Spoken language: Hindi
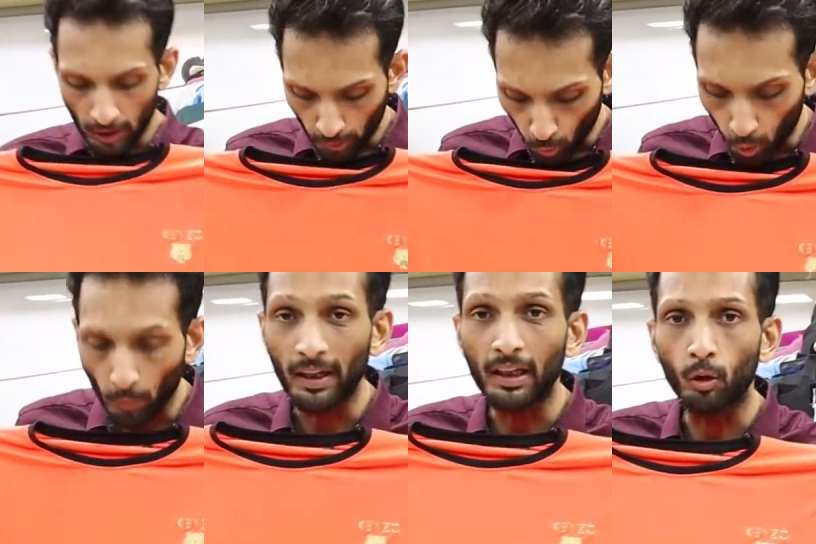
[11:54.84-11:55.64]
ओनली टू
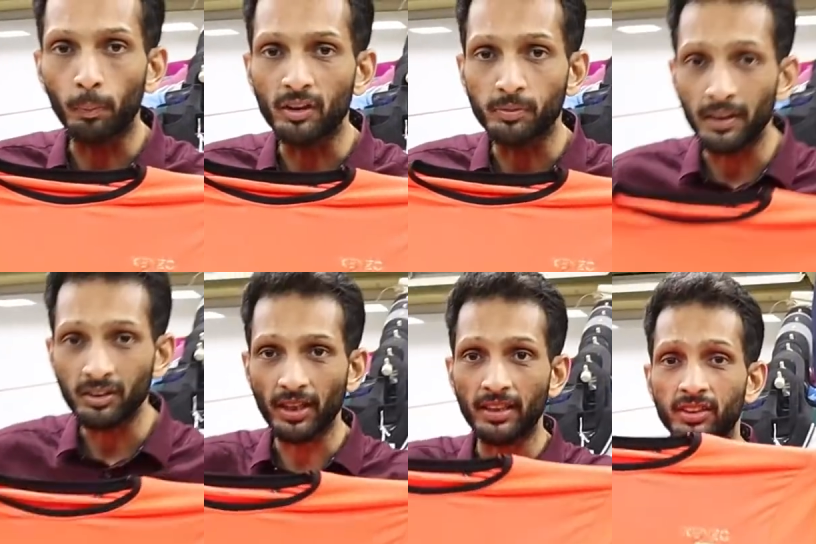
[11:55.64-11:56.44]
ट्वेंटी रुपीज में
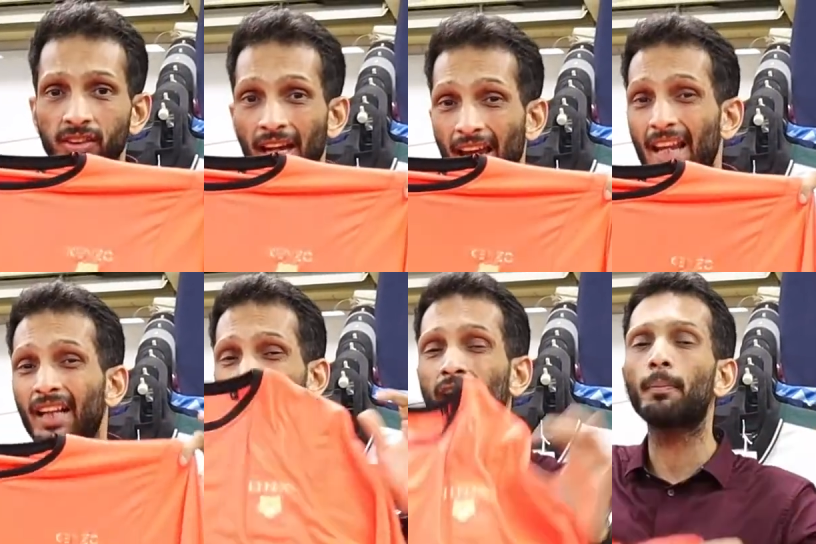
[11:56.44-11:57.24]
साइजेस है एल
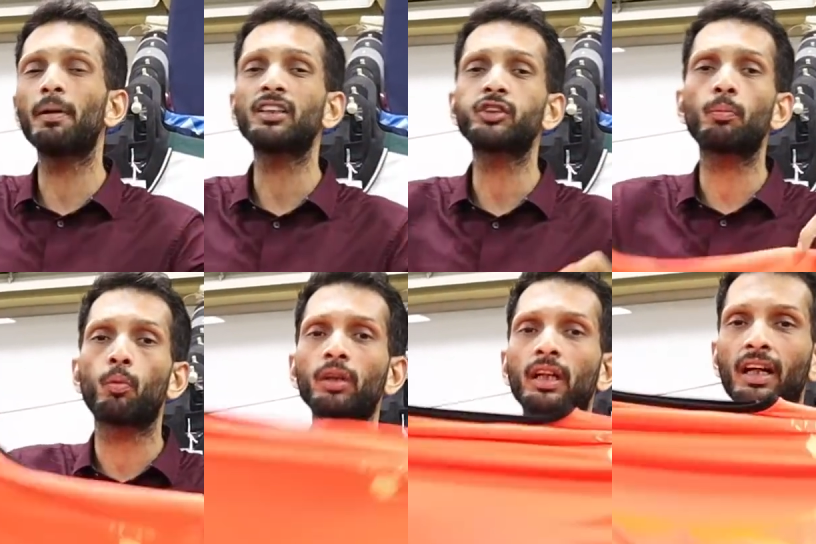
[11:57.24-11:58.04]
एक्सएल डबल एक्सएल
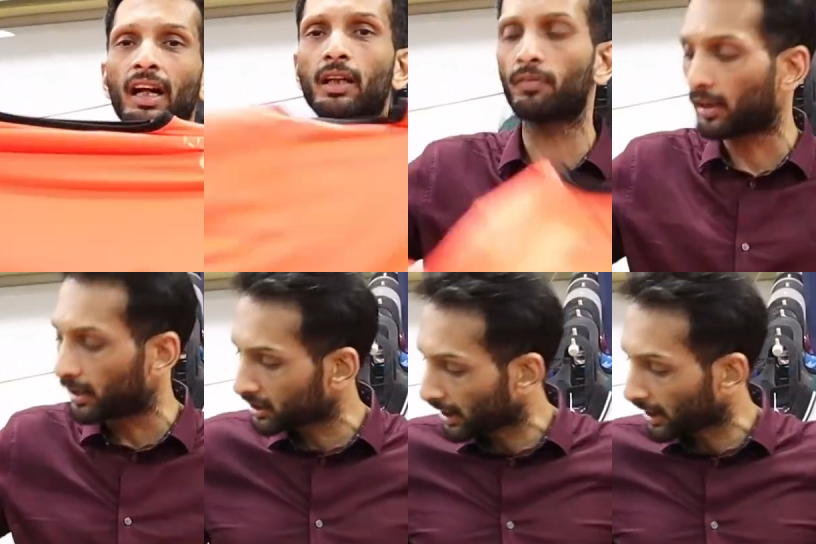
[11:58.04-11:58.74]
बहुत अट्रैक्टिव कलर